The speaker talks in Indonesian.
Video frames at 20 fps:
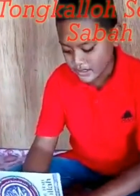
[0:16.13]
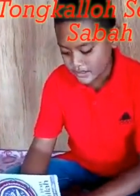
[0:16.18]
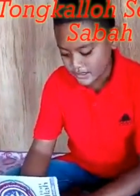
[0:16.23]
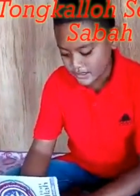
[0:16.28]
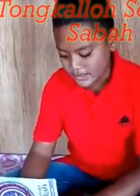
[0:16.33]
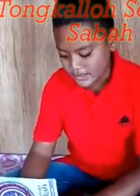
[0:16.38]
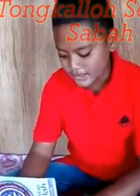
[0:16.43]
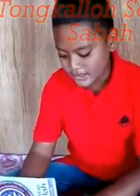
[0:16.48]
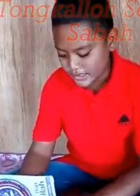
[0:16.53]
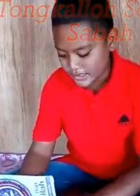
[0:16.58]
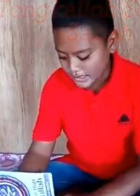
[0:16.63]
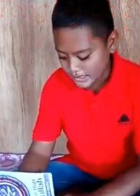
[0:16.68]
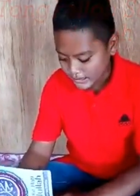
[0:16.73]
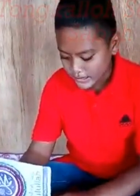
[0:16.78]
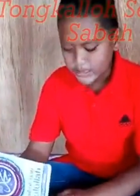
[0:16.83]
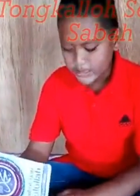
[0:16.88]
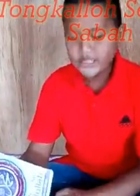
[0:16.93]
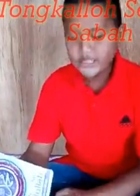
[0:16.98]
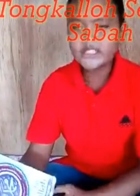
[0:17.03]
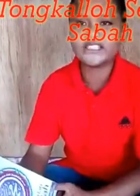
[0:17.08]
tentang
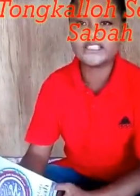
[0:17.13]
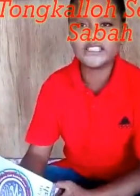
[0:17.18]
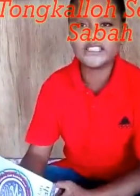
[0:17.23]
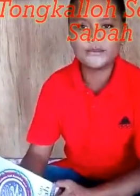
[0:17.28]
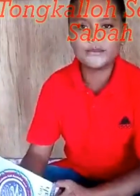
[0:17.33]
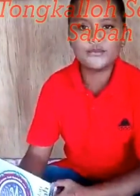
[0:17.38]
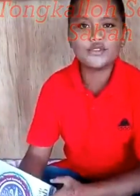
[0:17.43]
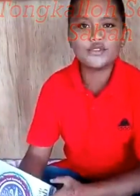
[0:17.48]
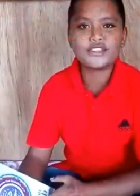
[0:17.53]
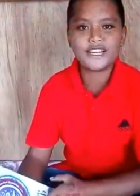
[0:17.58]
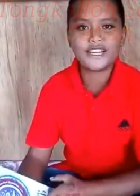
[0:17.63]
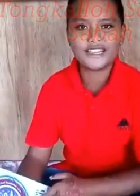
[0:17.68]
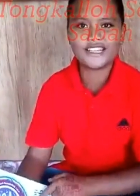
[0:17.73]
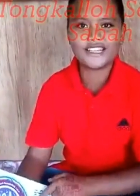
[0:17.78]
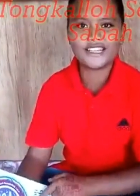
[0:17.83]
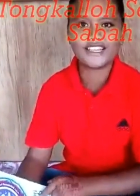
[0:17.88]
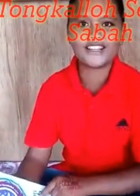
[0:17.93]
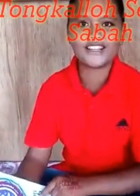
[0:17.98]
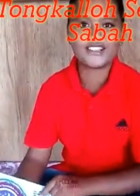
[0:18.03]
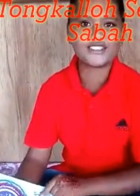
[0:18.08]
selembut hati
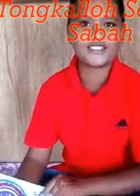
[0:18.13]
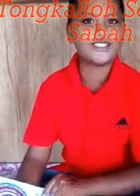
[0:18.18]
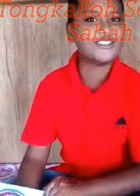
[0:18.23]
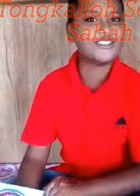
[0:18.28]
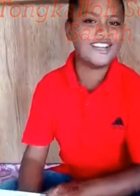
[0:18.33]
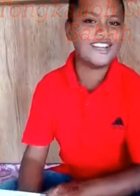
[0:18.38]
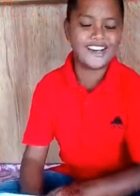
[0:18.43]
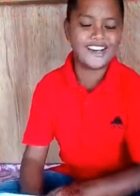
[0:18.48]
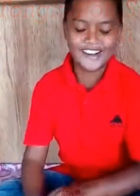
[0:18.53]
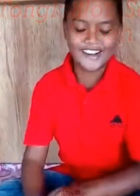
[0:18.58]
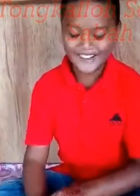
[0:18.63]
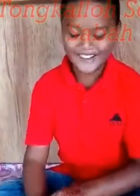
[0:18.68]
Rasulullah.